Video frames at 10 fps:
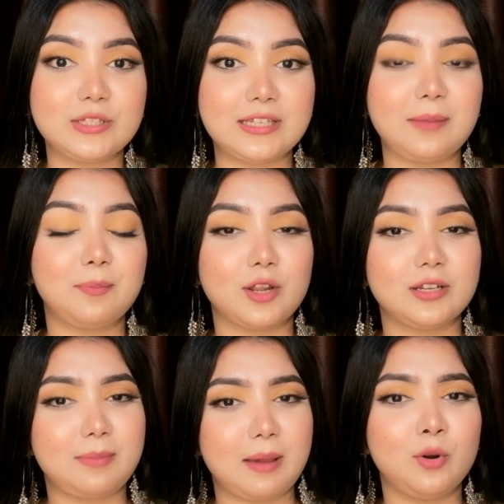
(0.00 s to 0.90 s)
যেই
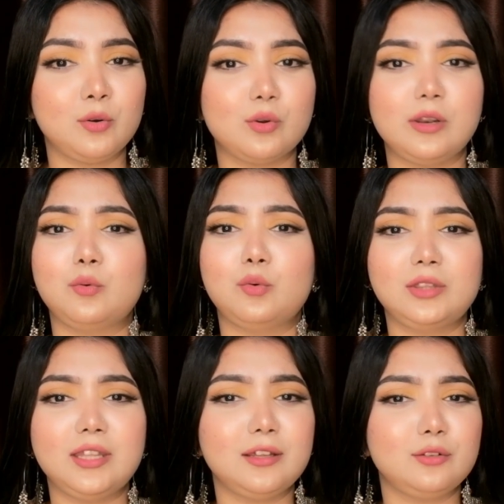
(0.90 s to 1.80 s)
প্রোডাক্ট ব্যবহার করলে
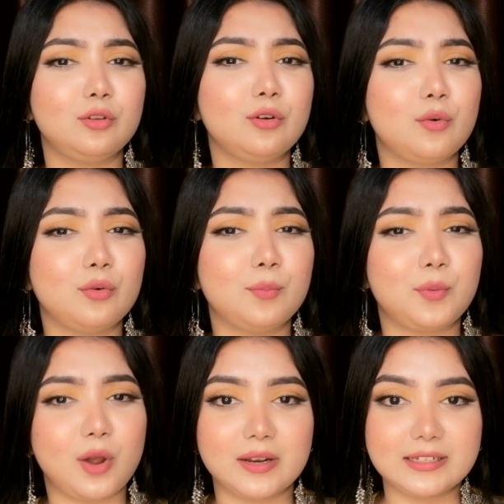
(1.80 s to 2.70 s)
অতিরিক্ত কোনো
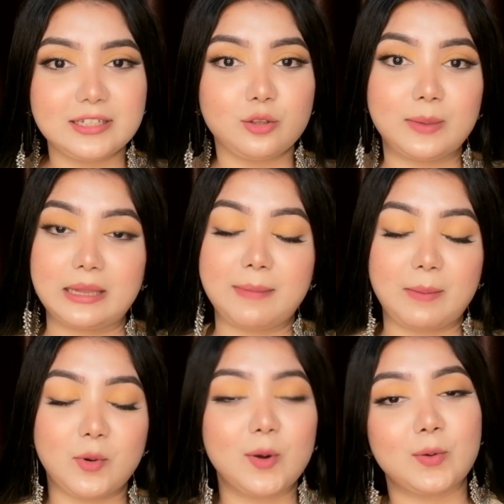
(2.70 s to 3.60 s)
প্রোডাক্টই তোমাকে
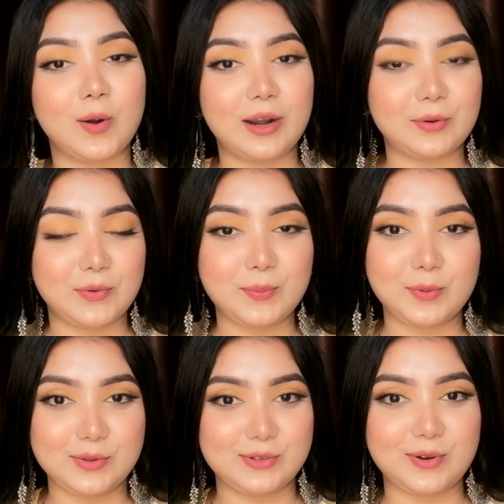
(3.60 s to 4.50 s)
ব্যবহার করার কোনো
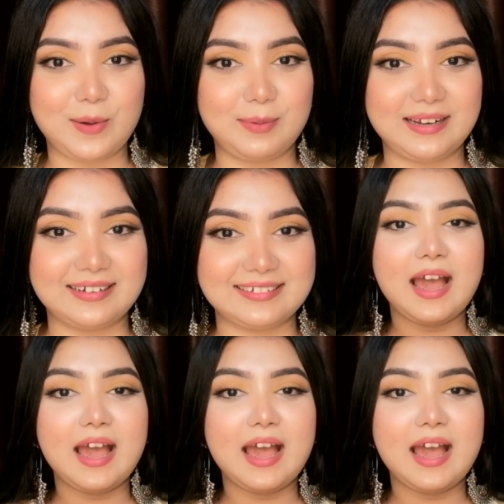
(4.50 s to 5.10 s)
প্রয়োজন হবে না